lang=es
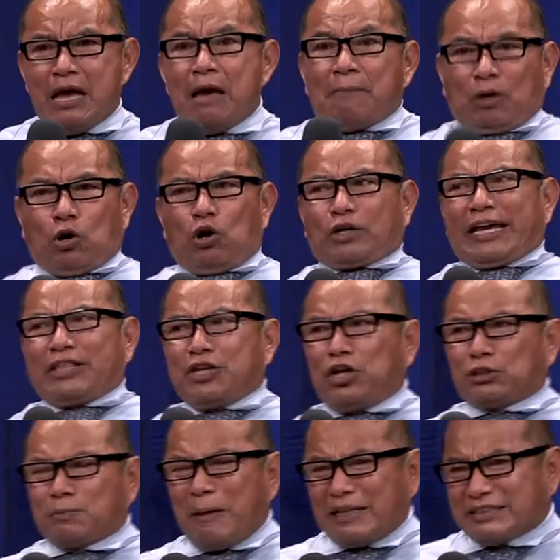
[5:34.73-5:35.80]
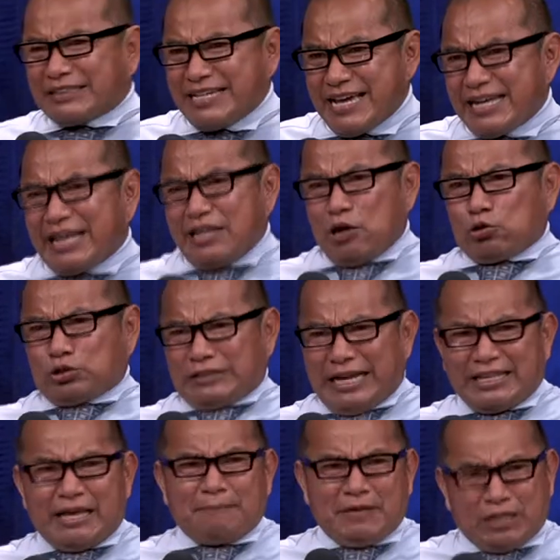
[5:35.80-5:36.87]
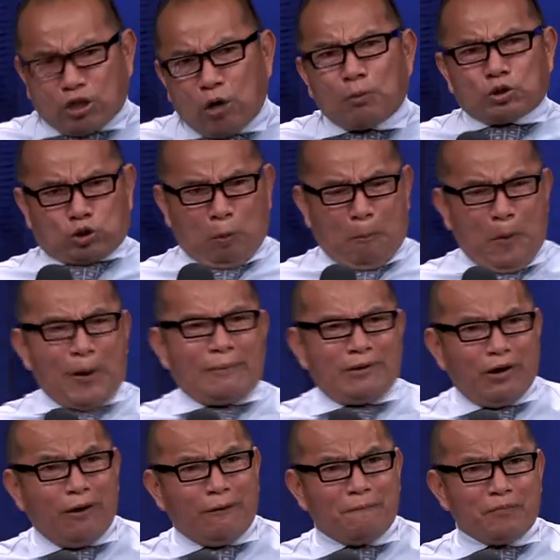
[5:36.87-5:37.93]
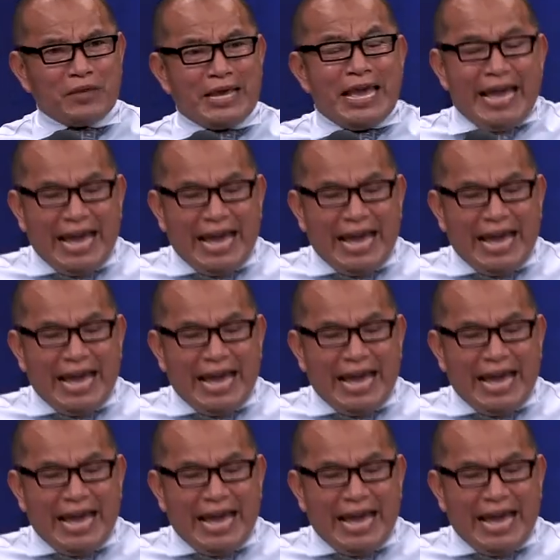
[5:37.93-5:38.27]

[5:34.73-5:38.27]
Pero lo que Dios más quiere de usted y de mí como su pueblo